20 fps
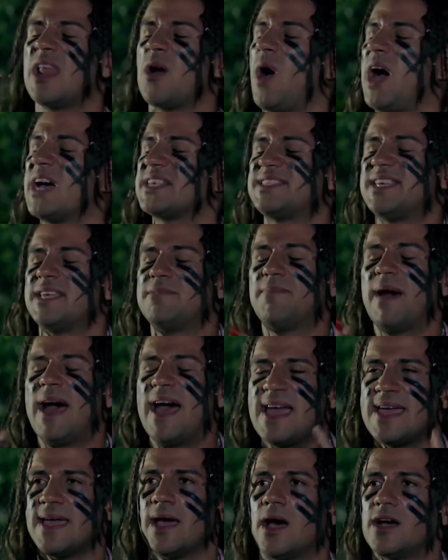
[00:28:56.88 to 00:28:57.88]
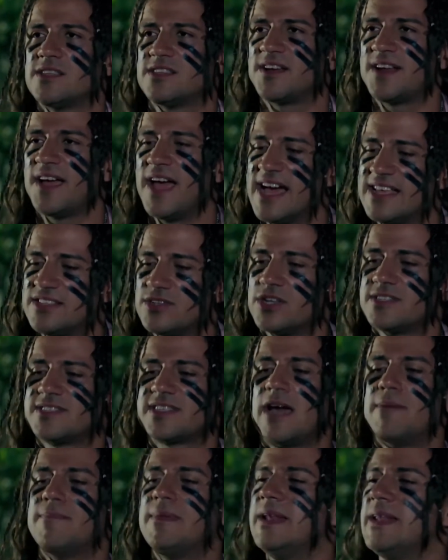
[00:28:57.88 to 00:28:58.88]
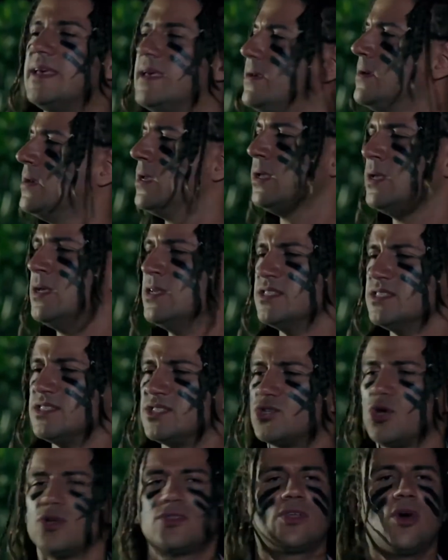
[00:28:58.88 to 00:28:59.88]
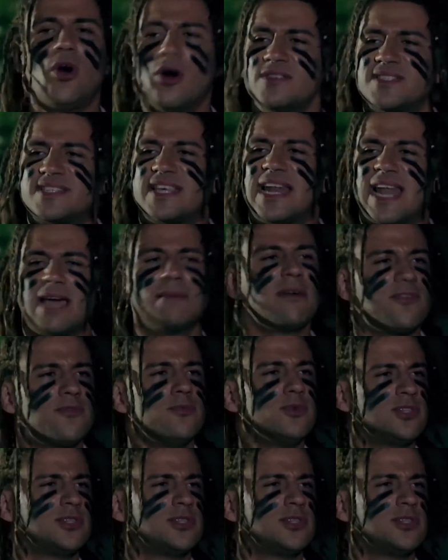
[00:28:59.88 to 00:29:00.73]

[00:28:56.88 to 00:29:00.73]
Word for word: لو حسيت باي خطر يا هدرس اعمل لي صوت انثى لما